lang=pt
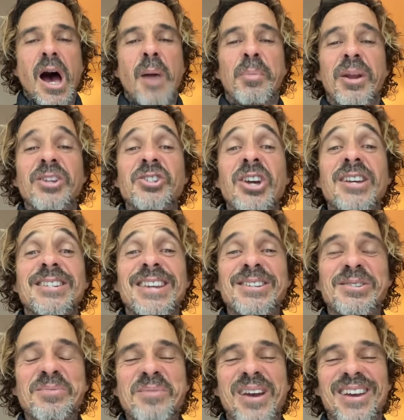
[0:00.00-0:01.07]
Aprendi
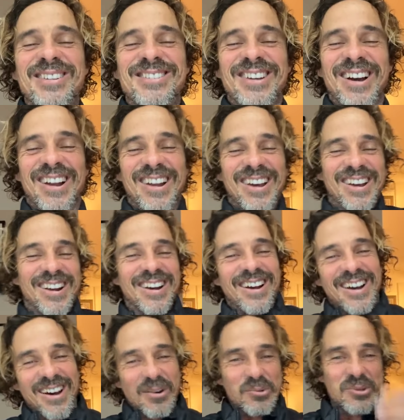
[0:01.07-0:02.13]
recentemente, galera,
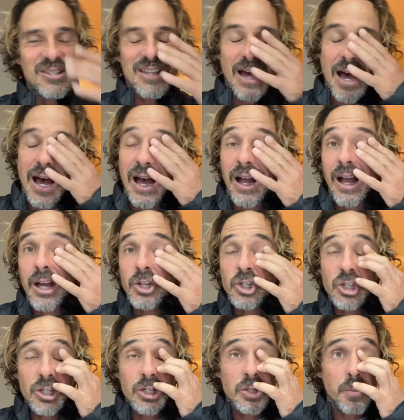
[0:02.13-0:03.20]
a usar a
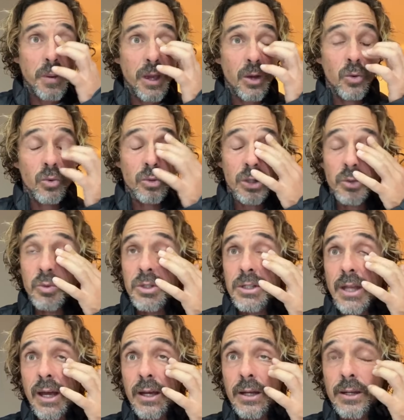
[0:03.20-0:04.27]
caixinha de pergunta no
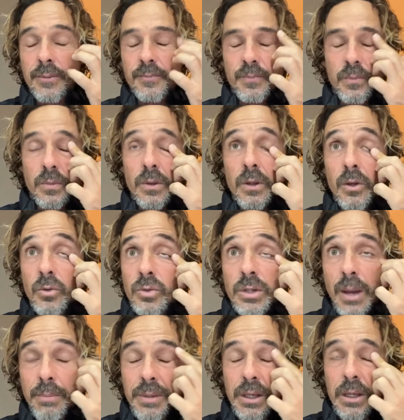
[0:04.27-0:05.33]
Instagram. Eu não
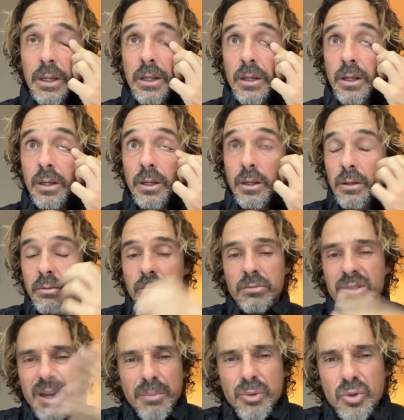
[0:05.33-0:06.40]
sabia, é,
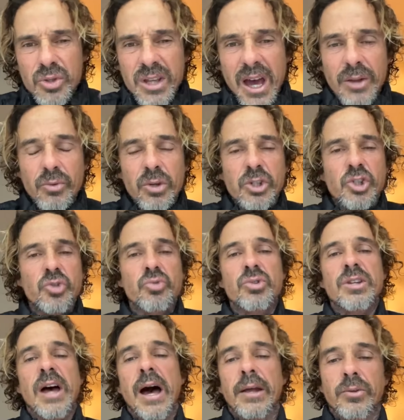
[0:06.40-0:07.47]
não sabia usar, nunca tinha
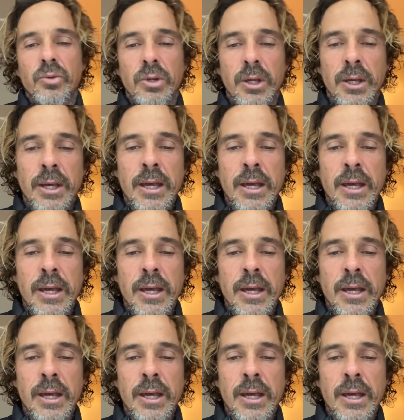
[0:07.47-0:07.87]
usado.